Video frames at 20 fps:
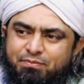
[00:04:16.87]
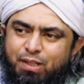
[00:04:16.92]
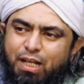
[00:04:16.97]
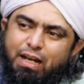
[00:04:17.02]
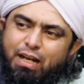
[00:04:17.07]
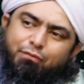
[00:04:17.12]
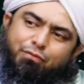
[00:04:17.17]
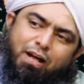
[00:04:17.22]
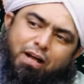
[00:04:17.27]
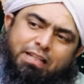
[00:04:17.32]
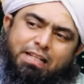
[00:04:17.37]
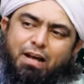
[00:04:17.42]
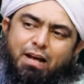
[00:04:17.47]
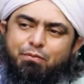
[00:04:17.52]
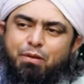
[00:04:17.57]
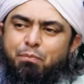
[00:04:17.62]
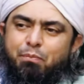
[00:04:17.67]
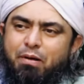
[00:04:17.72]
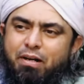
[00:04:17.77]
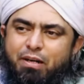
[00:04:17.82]
लेकिन फातिहा
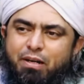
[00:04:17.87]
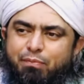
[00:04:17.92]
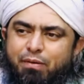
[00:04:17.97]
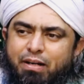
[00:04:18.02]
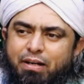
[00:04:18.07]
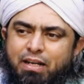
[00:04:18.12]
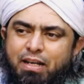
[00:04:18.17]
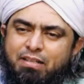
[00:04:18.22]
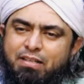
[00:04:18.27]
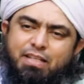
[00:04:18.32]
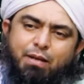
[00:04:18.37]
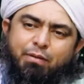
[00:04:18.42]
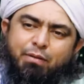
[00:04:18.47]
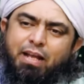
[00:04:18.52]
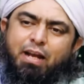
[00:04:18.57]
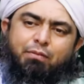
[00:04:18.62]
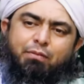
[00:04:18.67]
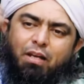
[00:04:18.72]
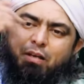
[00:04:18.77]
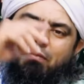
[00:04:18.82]
आपने पढ़नी पढ़नी है इसके
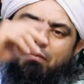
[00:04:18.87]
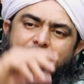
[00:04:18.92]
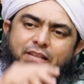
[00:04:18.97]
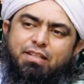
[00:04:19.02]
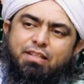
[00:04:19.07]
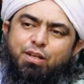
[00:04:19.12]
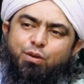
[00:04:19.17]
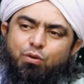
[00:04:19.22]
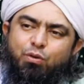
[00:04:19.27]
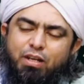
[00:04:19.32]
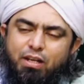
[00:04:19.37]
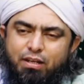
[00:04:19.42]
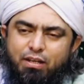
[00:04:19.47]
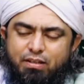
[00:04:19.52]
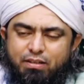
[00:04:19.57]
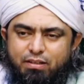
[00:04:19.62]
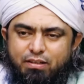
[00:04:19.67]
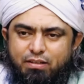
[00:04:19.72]
बगैर आपकी नमाज ही नहीं होनी